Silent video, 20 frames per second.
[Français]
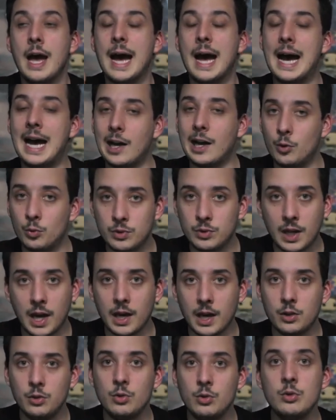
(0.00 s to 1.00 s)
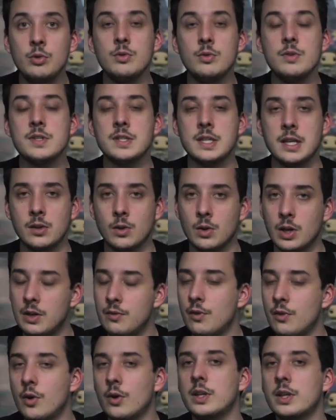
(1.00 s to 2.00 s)
A contrario, ça
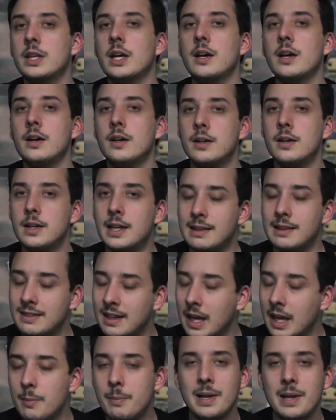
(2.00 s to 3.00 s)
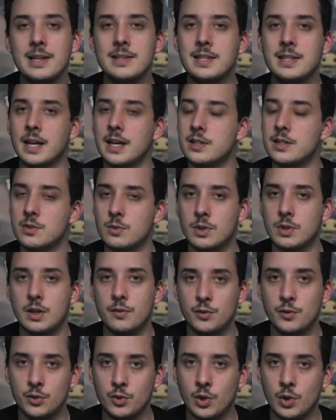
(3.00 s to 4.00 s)
n'enlève en rien la très belle direction de la
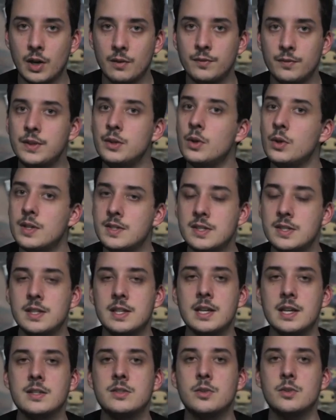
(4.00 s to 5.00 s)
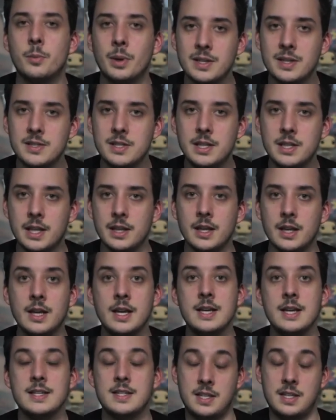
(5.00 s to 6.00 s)
photographie de la cinéaste brésilienne.
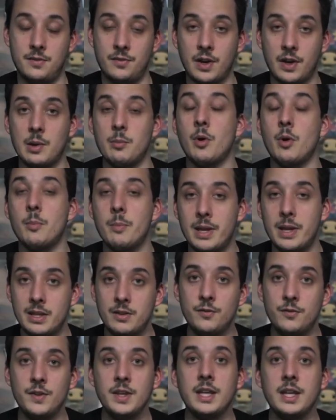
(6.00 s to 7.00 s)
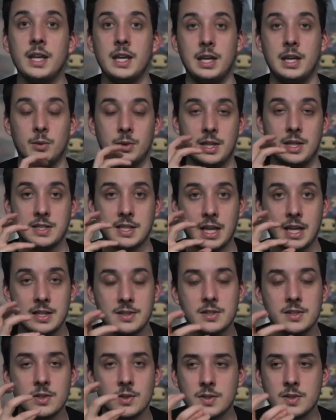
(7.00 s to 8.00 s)
C'est vraiment magnifique et on a cette
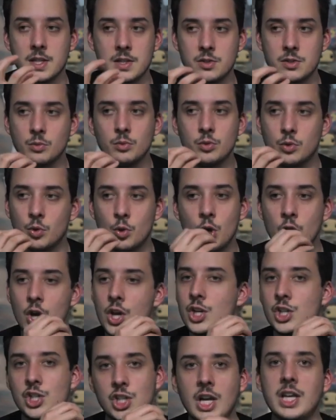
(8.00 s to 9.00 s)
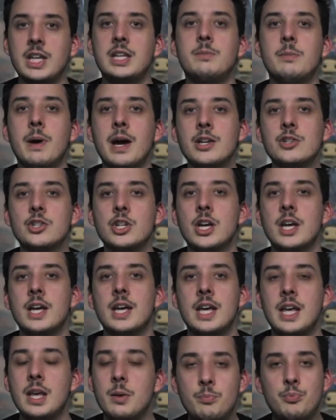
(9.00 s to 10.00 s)
sensation que chaque image
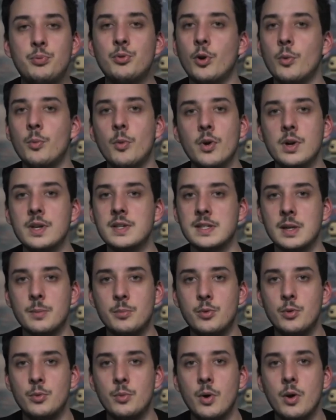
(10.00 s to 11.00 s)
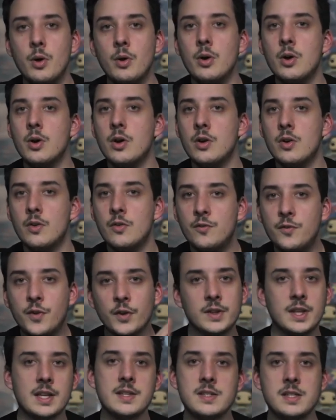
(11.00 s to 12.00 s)
est purement et simplement
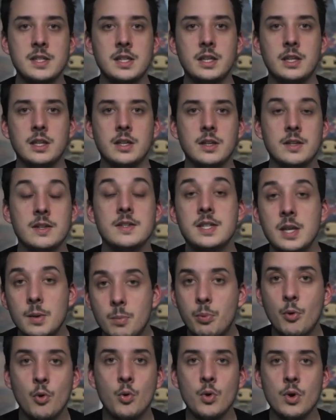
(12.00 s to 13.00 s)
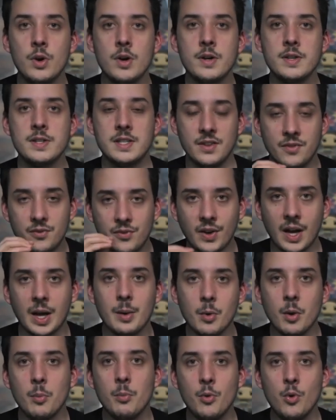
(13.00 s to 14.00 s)
fantastique. C'est beau, c'est
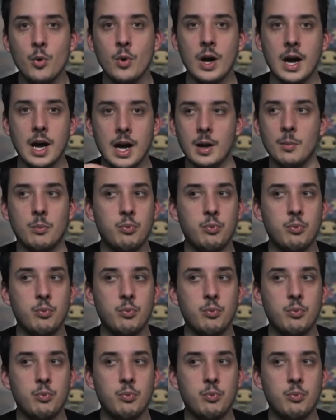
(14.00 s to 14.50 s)
vraiment beau, à un